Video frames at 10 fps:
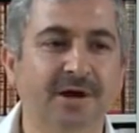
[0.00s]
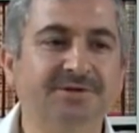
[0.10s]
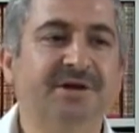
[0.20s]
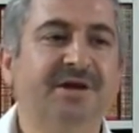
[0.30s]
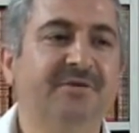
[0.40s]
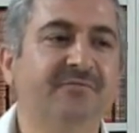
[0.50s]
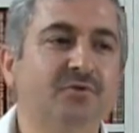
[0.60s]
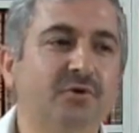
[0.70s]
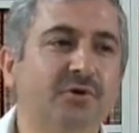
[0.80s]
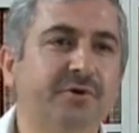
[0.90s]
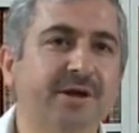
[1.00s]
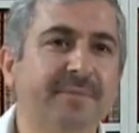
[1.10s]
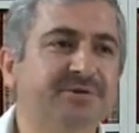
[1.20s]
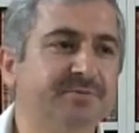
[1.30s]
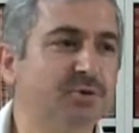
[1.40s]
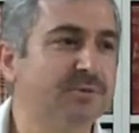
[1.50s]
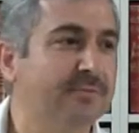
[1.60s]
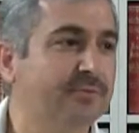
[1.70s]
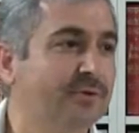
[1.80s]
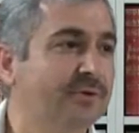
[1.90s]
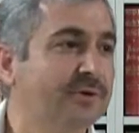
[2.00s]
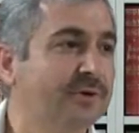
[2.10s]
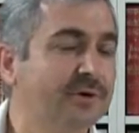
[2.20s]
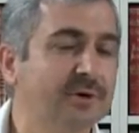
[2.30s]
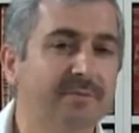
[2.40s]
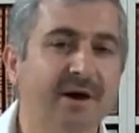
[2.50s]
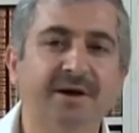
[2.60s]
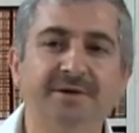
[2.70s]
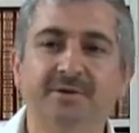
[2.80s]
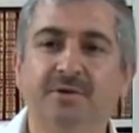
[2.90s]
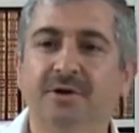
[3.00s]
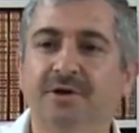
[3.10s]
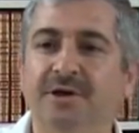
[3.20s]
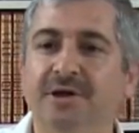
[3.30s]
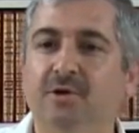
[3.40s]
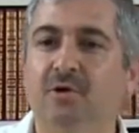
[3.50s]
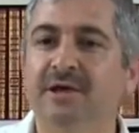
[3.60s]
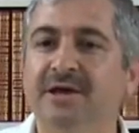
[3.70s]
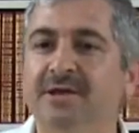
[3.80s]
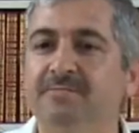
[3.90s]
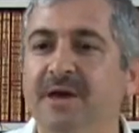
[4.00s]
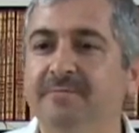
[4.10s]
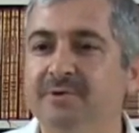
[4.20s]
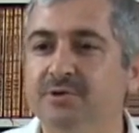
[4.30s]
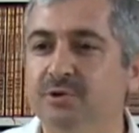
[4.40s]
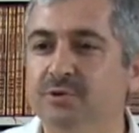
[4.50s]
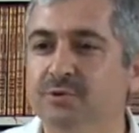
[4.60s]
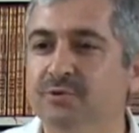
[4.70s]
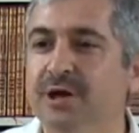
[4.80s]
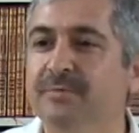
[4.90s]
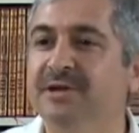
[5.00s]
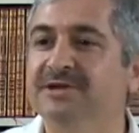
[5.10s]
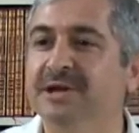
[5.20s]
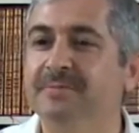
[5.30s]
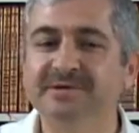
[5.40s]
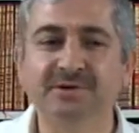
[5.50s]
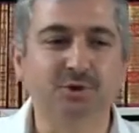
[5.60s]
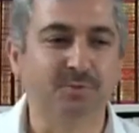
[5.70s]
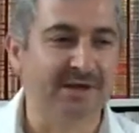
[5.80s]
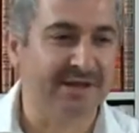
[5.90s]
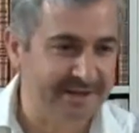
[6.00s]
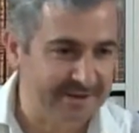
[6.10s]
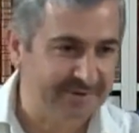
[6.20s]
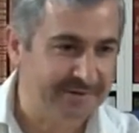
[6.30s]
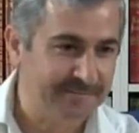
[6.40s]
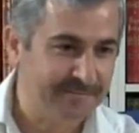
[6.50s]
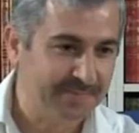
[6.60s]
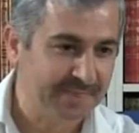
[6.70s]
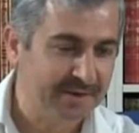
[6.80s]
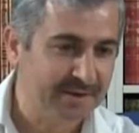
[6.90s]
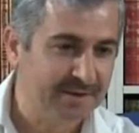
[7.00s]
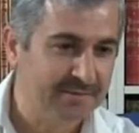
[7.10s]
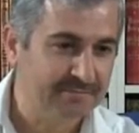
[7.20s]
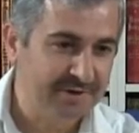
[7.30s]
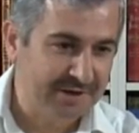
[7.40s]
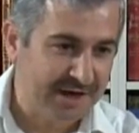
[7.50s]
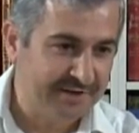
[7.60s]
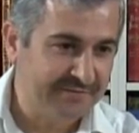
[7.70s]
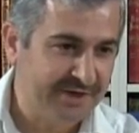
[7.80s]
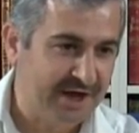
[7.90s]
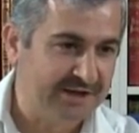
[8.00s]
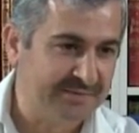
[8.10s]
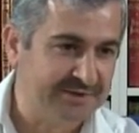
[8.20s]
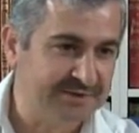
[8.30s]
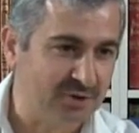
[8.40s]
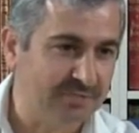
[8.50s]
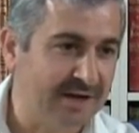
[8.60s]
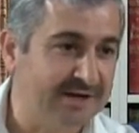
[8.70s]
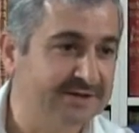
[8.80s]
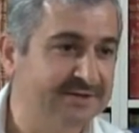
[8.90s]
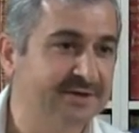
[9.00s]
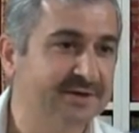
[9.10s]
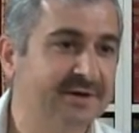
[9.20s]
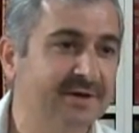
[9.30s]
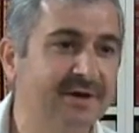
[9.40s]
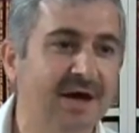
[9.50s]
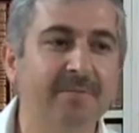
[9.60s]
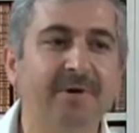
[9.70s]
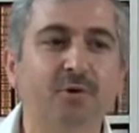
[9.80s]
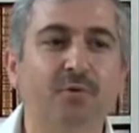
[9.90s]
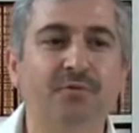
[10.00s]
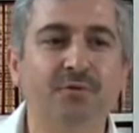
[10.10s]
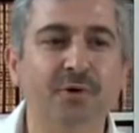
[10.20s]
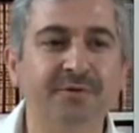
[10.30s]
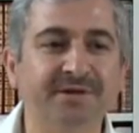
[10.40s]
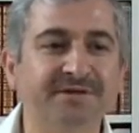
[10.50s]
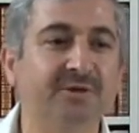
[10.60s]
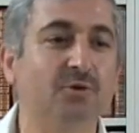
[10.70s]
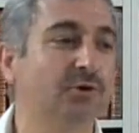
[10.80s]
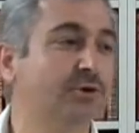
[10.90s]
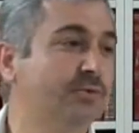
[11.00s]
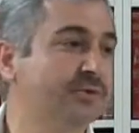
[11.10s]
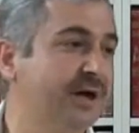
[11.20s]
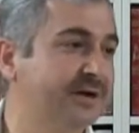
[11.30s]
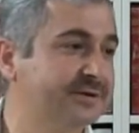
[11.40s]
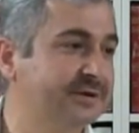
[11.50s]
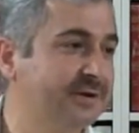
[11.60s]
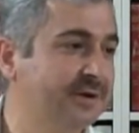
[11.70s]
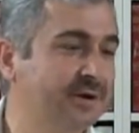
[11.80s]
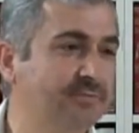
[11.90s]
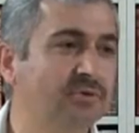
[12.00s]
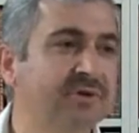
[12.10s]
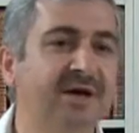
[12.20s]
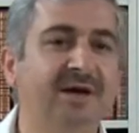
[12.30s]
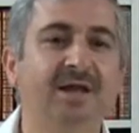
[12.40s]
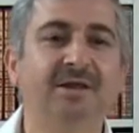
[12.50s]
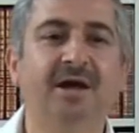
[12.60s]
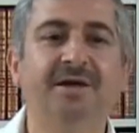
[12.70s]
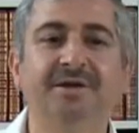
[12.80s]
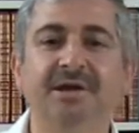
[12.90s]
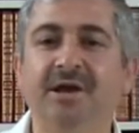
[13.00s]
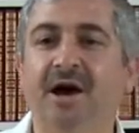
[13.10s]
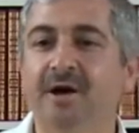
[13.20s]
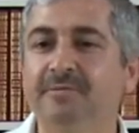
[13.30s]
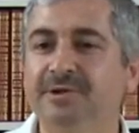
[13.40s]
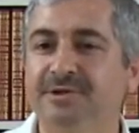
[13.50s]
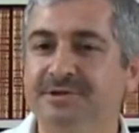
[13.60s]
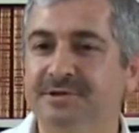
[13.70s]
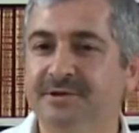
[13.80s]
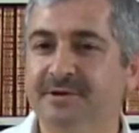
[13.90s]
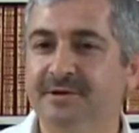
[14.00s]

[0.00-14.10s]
Karşıdaki adam vuruluyor ya. Ne biçim cümle bu? Bakın ilkokula gitmeyen bir çocuğun kurabileceği basit cümleler değil mi? Bir harf katipsiz olmaz. Ama küfrün önünde set oldu bunlar. Bunlar Allah'ın ilhamıdır.